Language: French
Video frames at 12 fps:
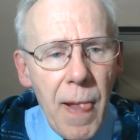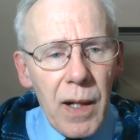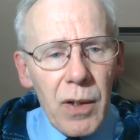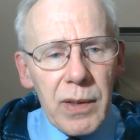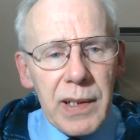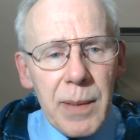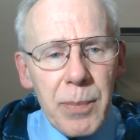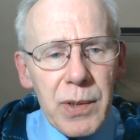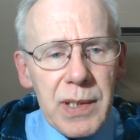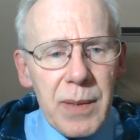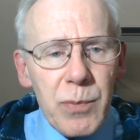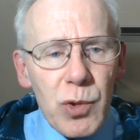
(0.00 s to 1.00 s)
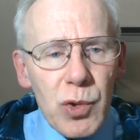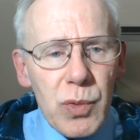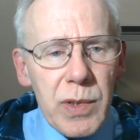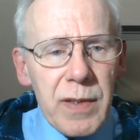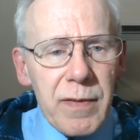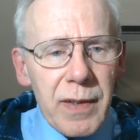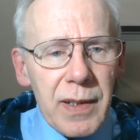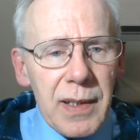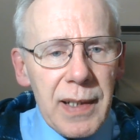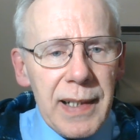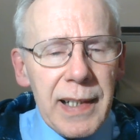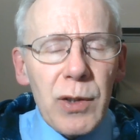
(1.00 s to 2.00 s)
Alors il est possible de suivre
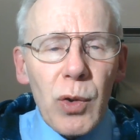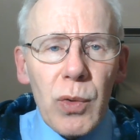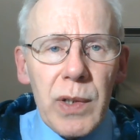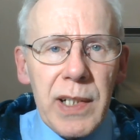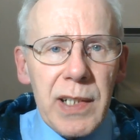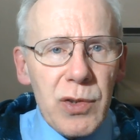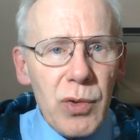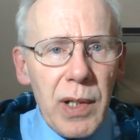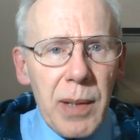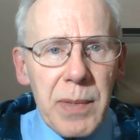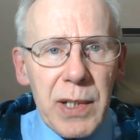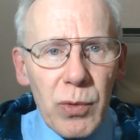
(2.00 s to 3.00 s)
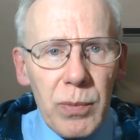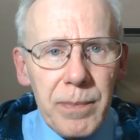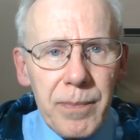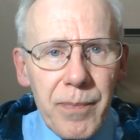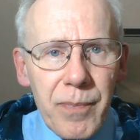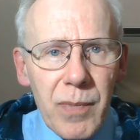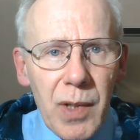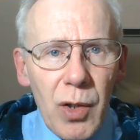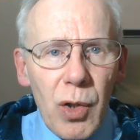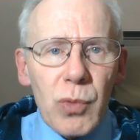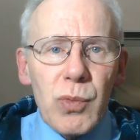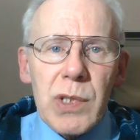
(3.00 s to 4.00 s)
l'hydrolyse de l'amidon
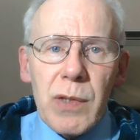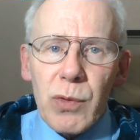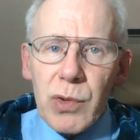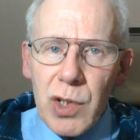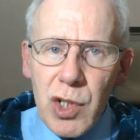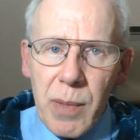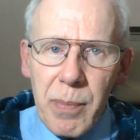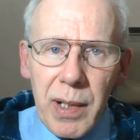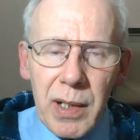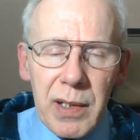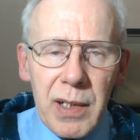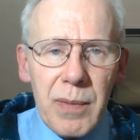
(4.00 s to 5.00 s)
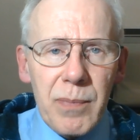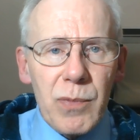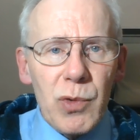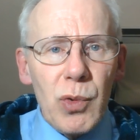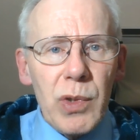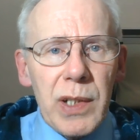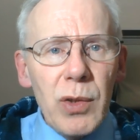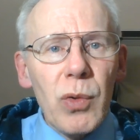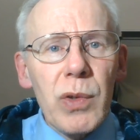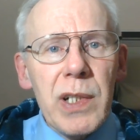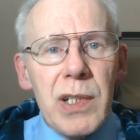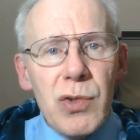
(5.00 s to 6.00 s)
alors, nous avons déjà parlé de
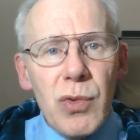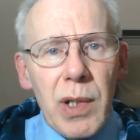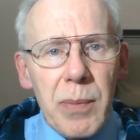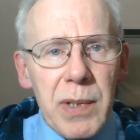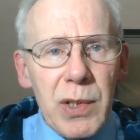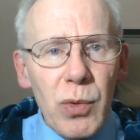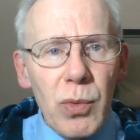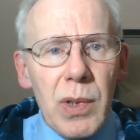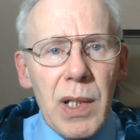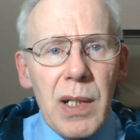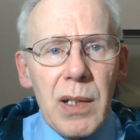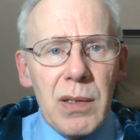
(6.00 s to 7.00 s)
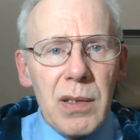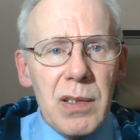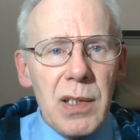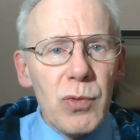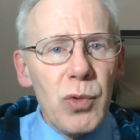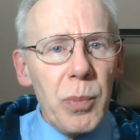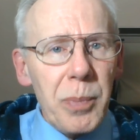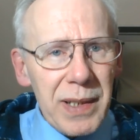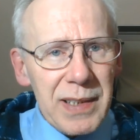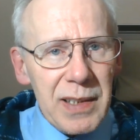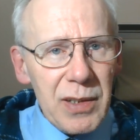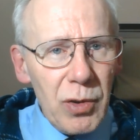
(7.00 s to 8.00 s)
l'hydrolyse de l'amidon dans un cours
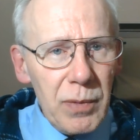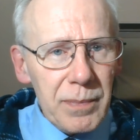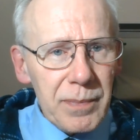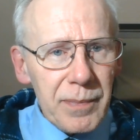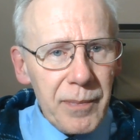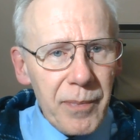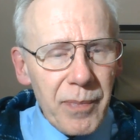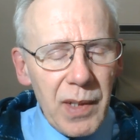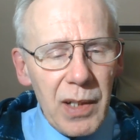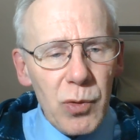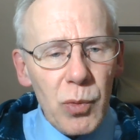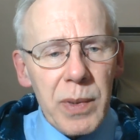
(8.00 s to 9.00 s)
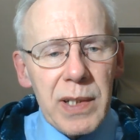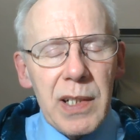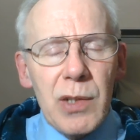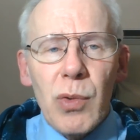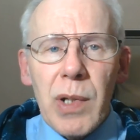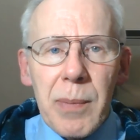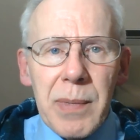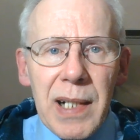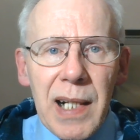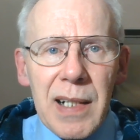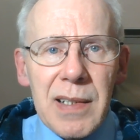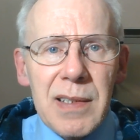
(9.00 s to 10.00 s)
précédent. Hein, on mettait de
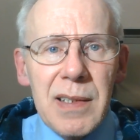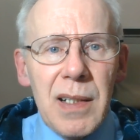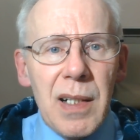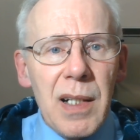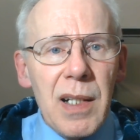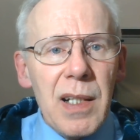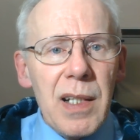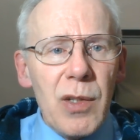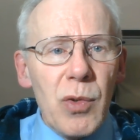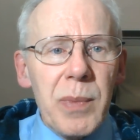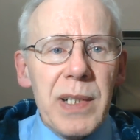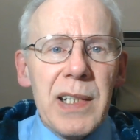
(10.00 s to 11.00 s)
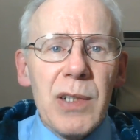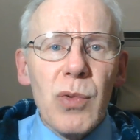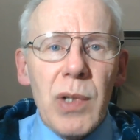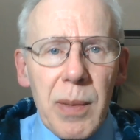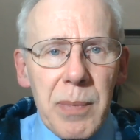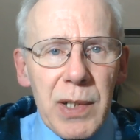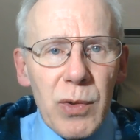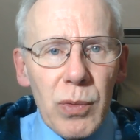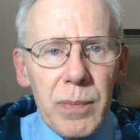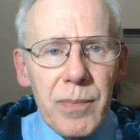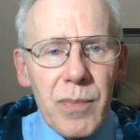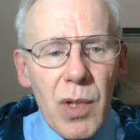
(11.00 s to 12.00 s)
l'amylase et on mettait de l'amidon.